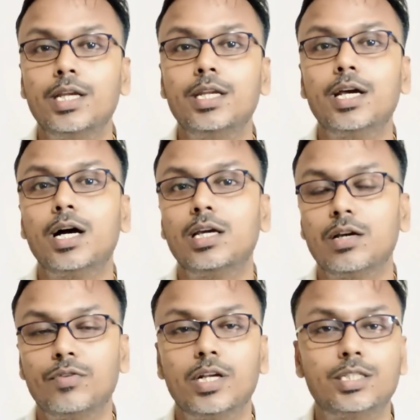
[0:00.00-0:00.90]
इंडिया
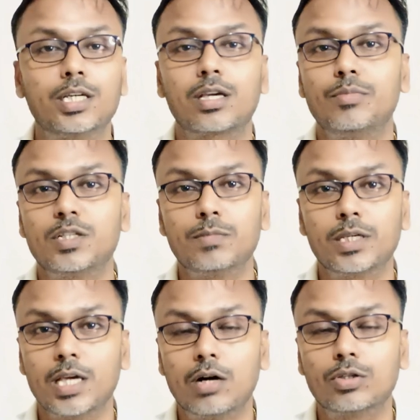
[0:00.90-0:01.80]
या फिर रशिया के बीच
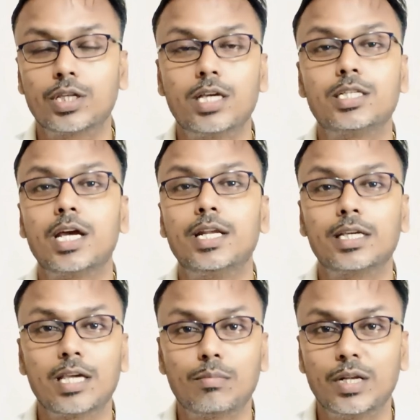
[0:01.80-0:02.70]
में क्या होता है
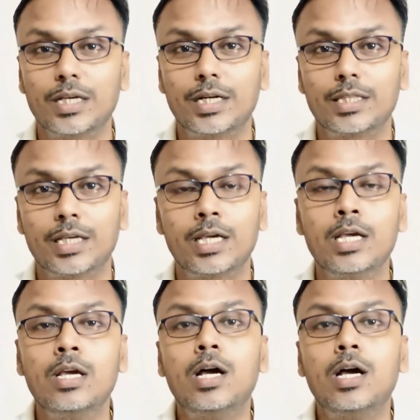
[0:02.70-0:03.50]
चाइना क्या प्ले करता है